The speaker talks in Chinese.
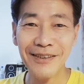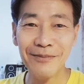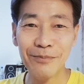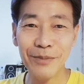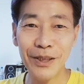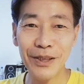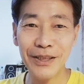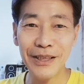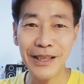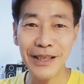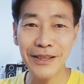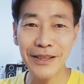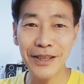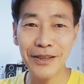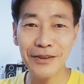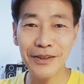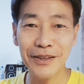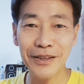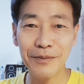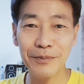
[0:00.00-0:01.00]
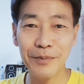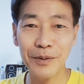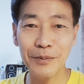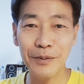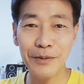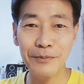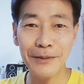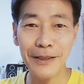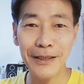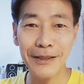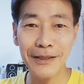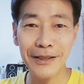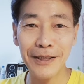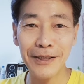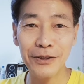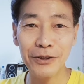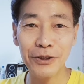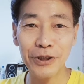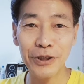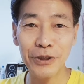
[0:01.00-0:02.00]
没有将超级生命密码
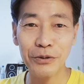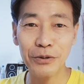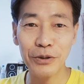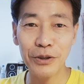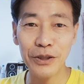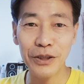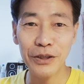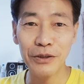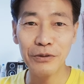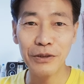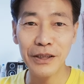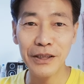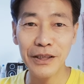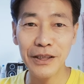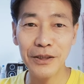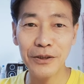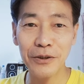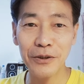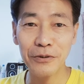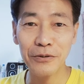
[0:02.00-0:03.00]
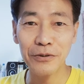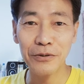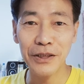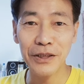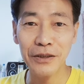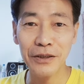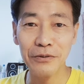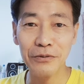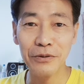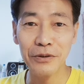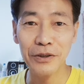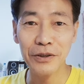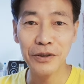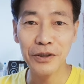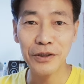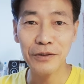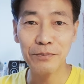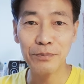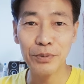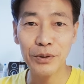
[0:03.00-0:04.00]
正确的逻辑观念融入生活，
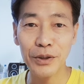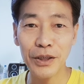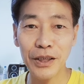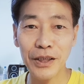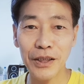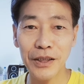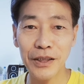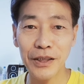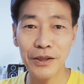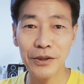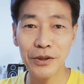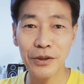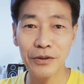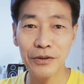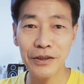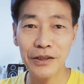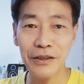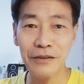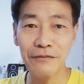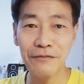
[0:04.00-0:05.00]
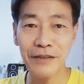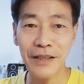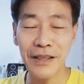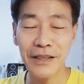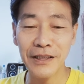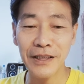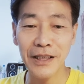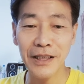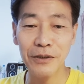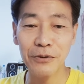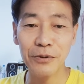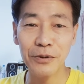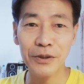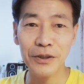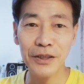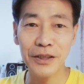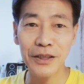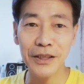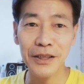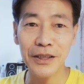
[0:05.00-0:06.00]
是不可能从心法上获
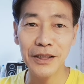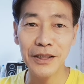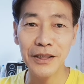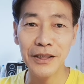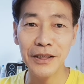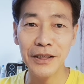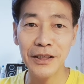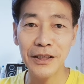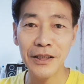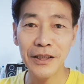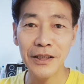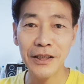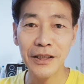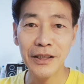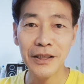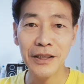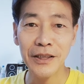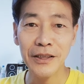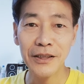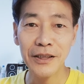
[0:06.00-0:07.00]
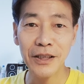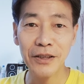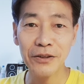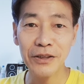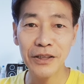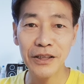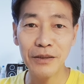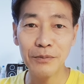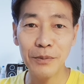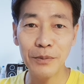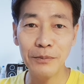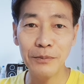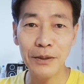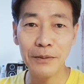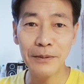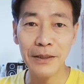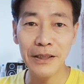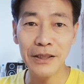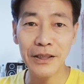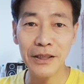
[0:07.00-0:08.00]
得利益。超级生命密
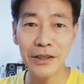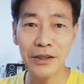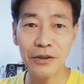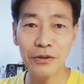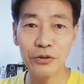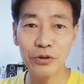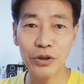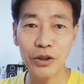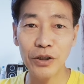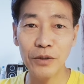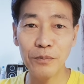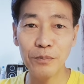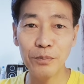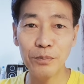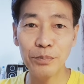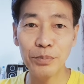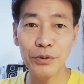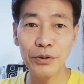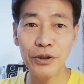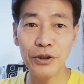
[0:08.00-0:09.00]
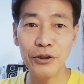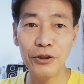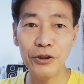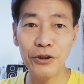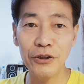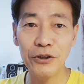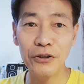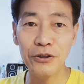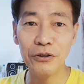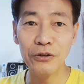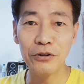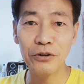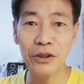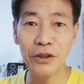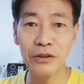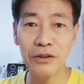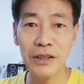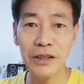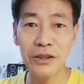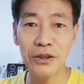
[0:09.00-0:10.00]
码系统绝不允许学
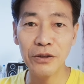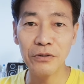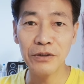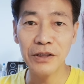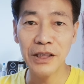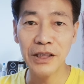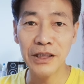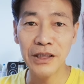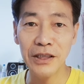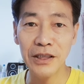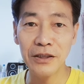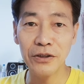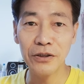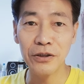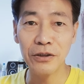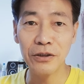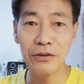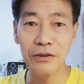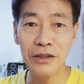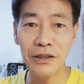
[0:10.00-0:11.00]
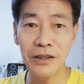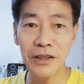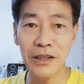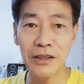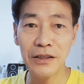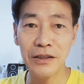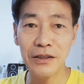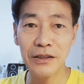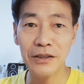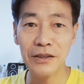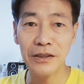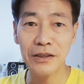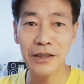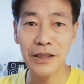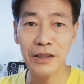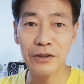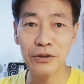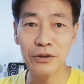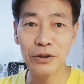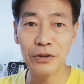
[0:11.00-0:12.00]
员走捷径，修行人只
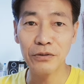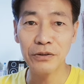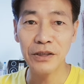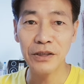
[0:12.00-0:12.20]
要走